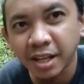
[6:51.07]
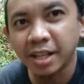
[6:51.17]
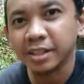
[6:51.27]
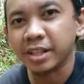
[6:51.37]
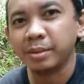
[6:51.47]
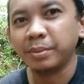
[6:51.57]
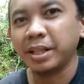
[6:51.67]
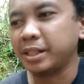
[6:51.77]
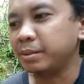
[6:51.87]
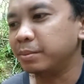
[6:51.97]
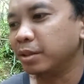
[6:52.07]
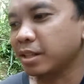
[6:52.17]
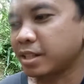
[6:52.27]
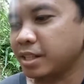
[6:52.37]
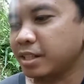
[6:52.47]
nga lang siya ng balihibo
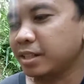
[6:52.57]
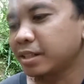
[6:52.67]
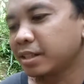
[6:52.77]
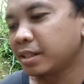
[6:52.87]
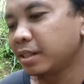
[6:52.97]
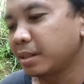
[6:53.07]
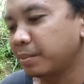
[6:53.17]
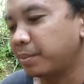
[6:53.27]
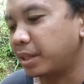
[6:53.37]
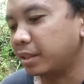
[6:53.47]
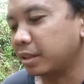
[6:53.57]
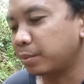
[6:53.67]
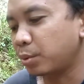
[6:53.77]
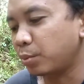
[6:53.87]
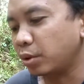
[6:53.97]
kasi parang
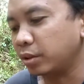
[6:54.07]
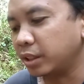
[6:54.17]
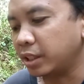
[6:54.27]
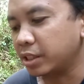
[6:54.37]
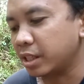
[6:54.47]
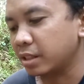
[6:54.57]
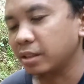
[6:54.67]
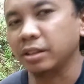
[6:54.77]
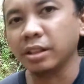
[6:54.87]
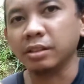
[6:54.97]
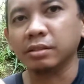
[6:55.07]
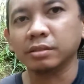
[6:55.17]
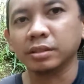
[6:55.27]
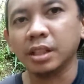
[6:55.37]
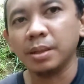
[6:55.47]
nagmumulting siya. Yan o, oh,
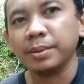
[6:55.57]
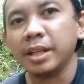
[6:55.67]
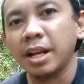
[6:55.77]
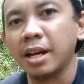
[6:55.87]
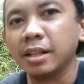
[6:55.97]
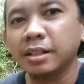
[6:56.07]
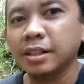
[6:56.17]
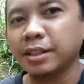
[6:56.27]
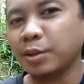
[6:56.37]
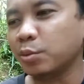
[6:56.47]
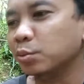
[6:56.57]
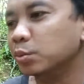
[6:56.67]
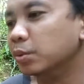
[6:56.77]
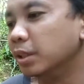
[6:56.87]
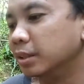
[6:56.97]
dami na lahat ang
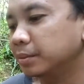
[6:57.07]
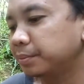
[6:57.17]
kuwa.